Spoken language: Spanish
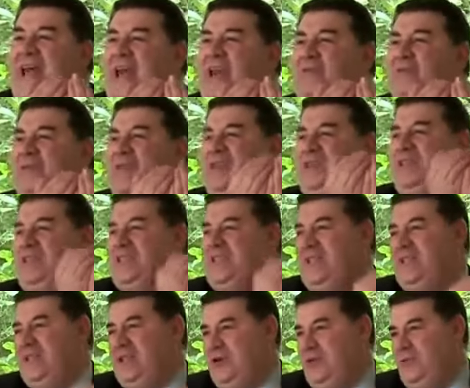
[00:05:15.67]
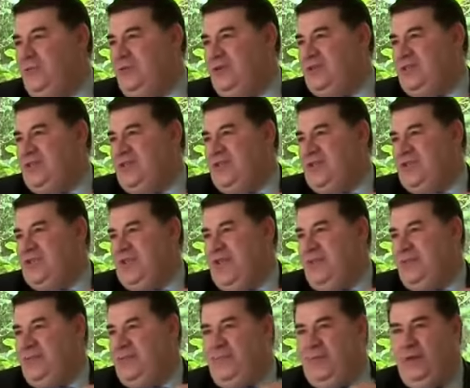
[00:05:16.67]
algo inexistente como es el
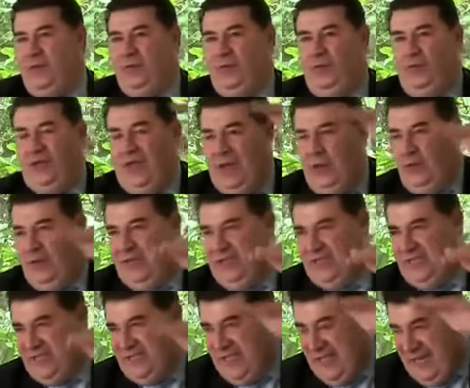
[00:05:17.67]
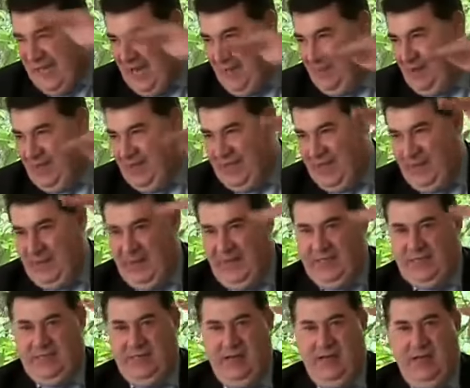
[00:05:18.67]
Estado. Lo que, existe realmente
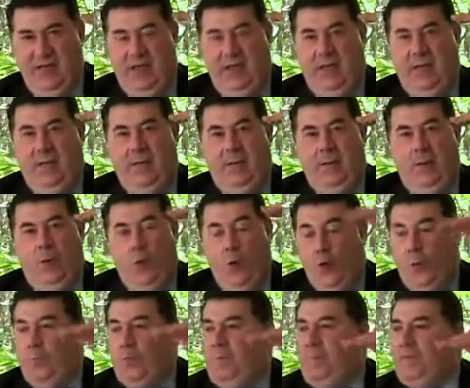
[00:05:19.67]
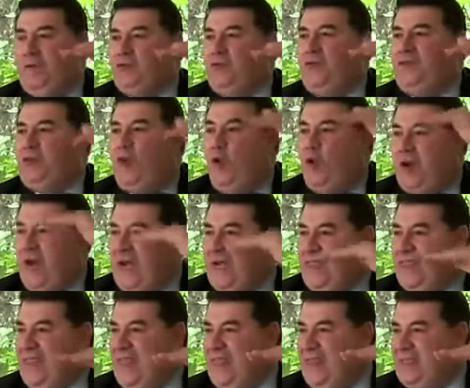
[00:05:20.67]
es un grupo de personas
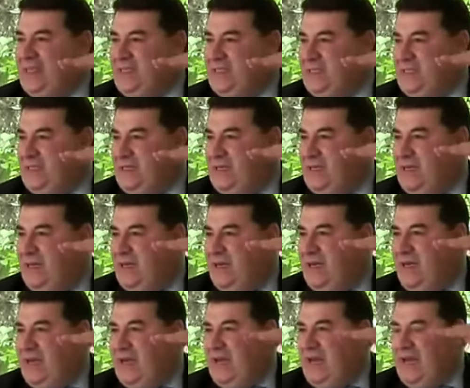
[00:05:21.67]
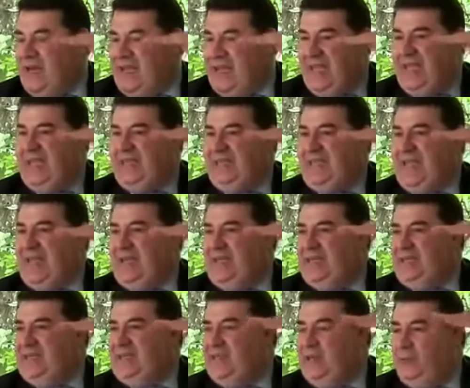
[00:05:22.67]
organizadas que quitan
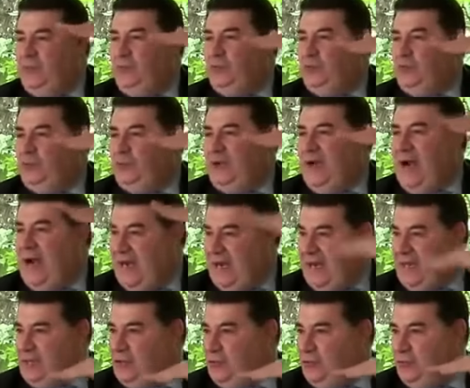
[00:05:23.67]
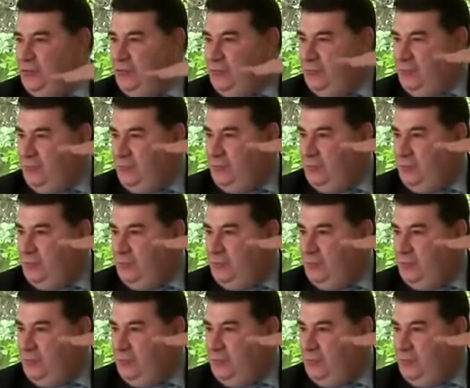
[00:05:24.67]
tributo al resto